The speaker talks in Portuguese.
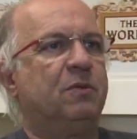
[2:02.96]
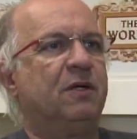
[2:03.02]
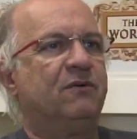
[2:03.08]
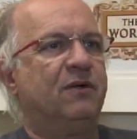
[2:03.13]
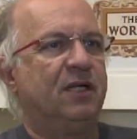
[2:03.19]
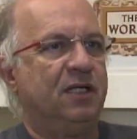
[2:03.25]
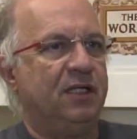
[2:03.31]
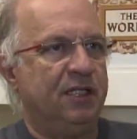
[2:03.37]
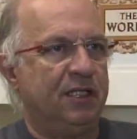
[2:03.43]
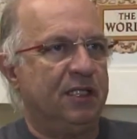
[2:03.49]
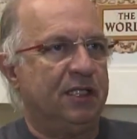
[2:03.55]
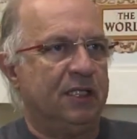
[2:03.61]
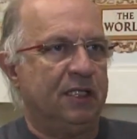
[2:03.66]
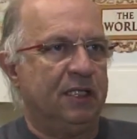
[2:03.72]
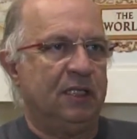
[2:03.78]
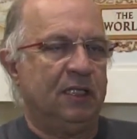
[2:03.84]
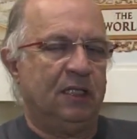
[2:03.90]
para valer.
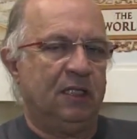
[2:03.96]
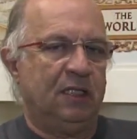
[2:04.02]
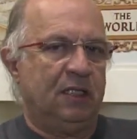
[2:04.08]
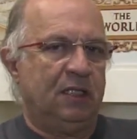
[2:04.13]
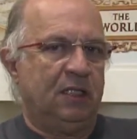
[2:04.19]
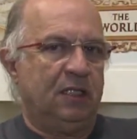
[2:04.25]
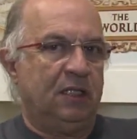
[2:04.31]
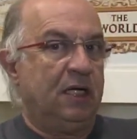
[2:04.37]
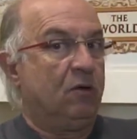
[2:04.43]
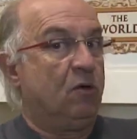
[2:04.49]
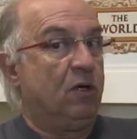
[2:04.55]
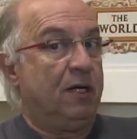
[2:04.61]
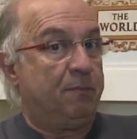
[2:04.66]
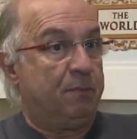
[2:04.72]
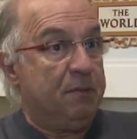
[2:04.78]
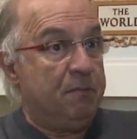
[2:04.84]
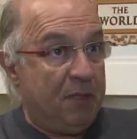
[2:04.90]
E agora
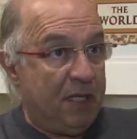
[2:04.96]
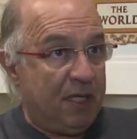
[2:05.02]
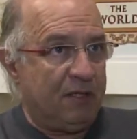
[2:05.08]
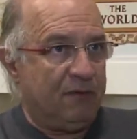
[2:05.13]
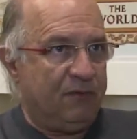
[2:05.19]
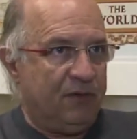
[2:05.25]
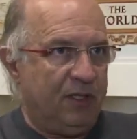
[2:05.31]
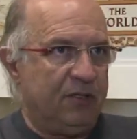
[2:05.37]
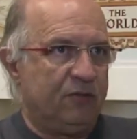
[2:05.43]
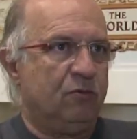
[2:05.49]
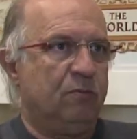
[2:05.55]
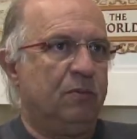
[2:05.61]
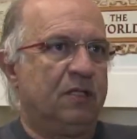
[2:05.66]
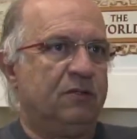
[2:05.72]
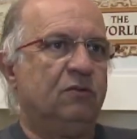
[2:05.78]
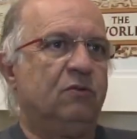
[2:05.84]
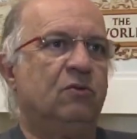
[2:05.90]
é a primeira vez que o
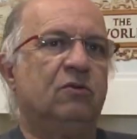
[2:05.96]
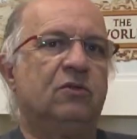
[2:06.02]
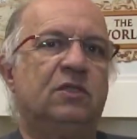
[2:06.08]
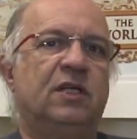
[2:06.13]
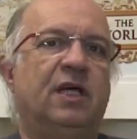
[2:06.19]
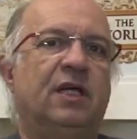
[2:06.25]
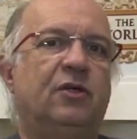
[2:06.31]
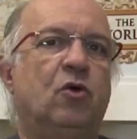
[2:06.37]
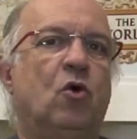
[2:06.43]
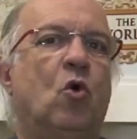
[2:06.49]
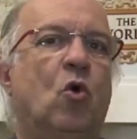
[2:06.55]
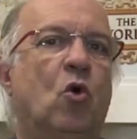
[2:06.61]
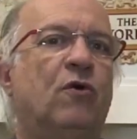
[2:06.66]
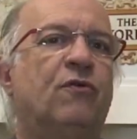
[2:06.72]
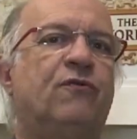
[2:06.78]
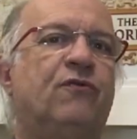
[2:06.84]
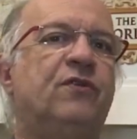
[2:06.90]
Brasil consegue
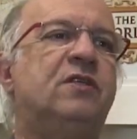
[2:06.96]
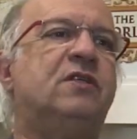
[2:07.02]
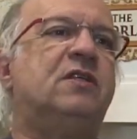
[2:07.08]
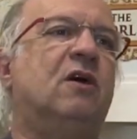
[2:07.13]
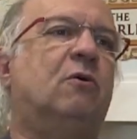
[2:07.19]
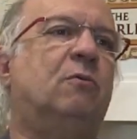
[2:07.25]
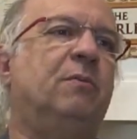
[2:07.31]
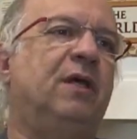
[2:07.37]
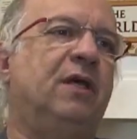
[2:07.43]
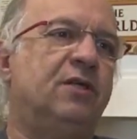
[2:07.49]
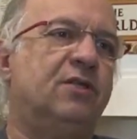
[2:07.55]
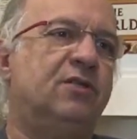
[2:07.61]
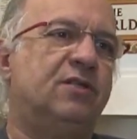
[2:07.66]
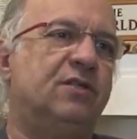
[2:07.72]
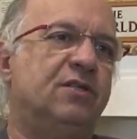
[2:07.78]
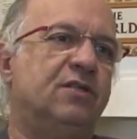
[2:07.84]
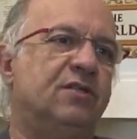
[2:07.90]

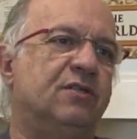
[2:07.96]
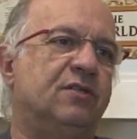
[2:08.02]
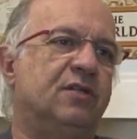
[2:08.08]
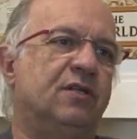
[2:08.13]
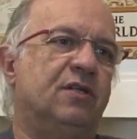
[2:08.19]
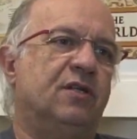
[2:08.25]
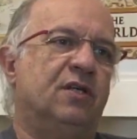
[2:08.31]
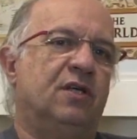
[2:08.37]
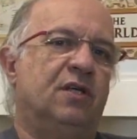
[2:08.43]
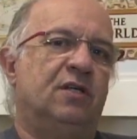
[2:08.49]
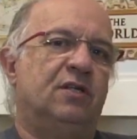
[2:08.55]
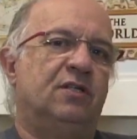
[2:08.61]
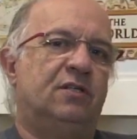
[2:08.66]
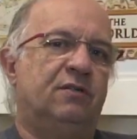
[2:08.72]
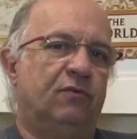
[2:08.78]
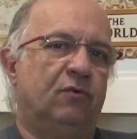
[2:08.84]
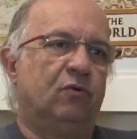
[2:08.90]
oficialmente
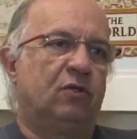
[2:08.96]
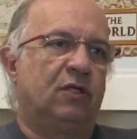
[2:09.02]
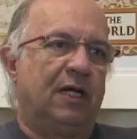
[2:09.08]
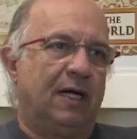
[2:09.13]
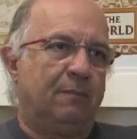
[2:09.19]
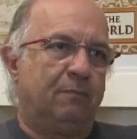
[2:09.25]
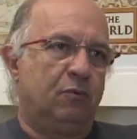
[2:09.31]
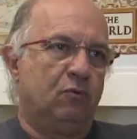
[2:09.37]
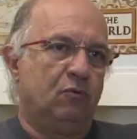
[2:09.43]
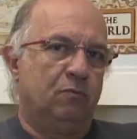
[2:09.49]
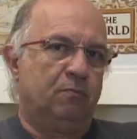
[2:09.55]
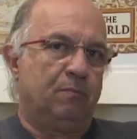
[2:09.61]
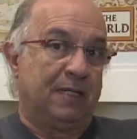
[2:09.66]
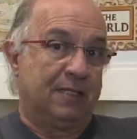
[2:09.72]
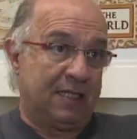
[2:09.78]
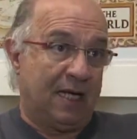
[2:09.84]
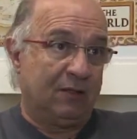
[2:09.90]
se voltar para o
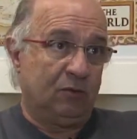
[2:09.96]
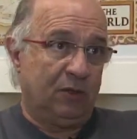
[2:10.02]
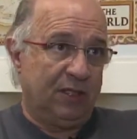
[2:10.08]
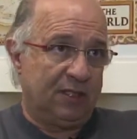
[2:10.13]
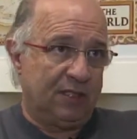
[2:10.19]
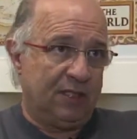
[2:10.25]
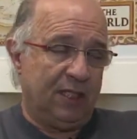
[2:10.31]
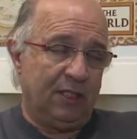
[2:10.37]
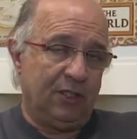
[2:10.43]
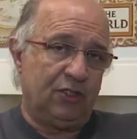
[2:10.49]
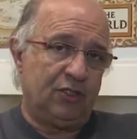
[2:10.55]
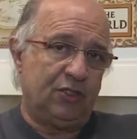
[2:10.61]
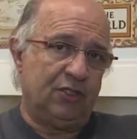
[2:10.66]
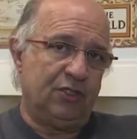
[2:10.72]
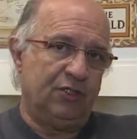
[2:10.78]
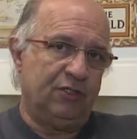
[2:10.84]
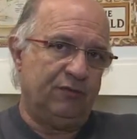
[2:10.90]
passado
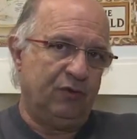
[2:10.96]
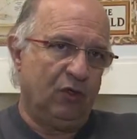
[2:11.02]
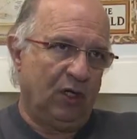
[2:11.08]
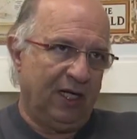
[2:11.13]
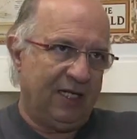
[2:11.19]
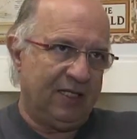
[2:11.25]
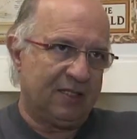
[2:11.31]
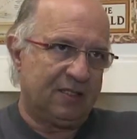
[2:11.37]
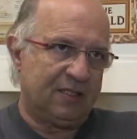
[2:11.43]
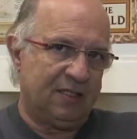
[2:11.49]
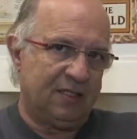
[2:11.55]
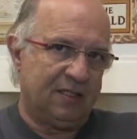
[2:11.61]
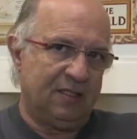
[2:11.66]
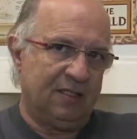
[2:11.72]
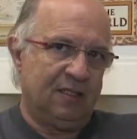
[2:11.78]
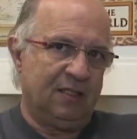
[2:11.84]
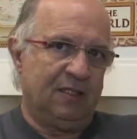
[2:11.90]
recente de violência
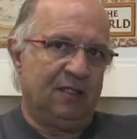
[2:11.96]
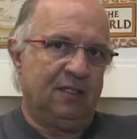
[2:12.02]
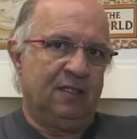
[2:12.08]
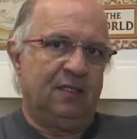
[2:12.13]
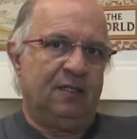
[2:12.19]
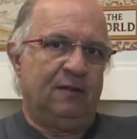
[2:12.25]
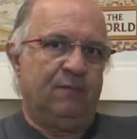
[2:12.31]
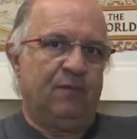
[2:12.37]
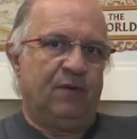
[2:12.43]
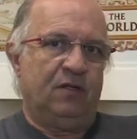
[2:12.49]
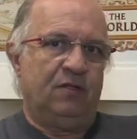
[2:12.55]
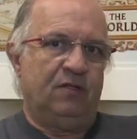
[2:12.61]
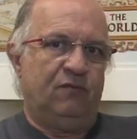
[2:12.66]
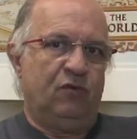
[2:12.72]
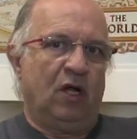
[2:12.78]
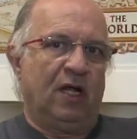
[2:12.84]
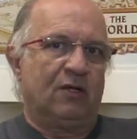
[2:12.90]

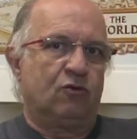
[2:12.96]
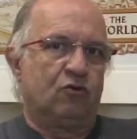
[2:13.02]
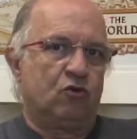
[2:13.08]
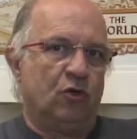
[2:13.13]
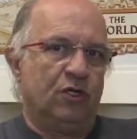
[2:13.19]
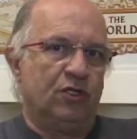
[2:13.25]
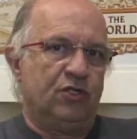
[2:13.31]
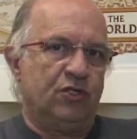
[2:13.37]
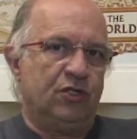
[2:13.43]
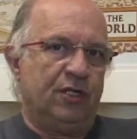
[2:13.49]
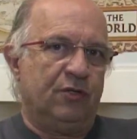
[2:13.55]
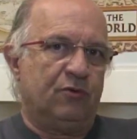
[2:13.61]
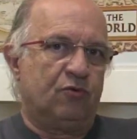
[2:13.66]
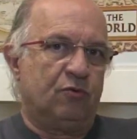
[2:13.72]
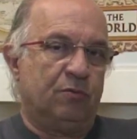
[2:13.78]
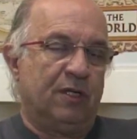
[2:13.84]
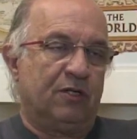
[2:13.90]
de violações de
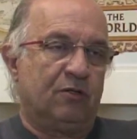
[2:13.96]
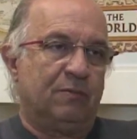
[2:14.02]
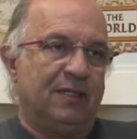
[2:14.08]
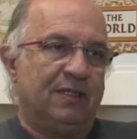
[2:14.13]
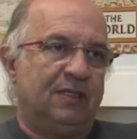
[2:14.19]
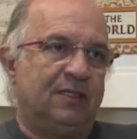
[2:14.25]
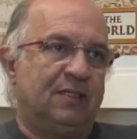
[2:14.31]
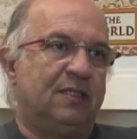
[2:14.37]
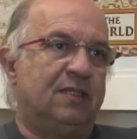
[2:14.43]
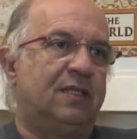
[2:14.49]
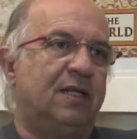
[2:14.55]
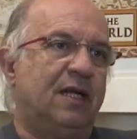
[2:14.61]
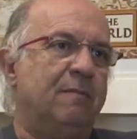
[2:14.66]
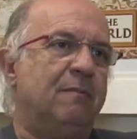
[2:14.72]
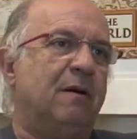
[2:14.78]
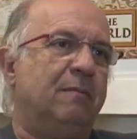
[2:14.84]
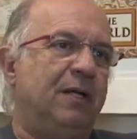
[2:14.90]
direitos humanos, mas
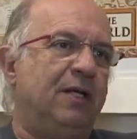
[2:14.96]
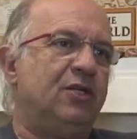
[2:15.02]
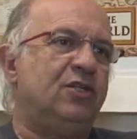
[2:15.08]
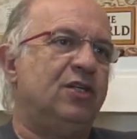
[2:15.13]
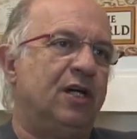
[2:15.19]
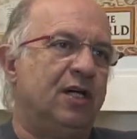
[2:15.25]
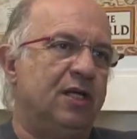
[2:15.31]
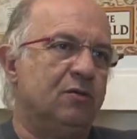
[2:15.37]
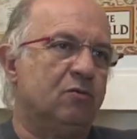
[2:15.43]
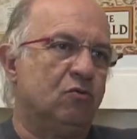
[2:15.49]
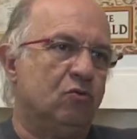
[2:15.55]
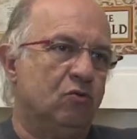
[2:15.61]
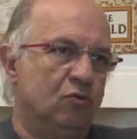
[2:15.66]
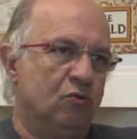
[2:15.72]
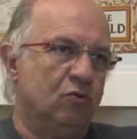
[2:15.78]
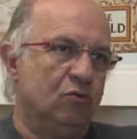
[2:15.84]
extremamente rico,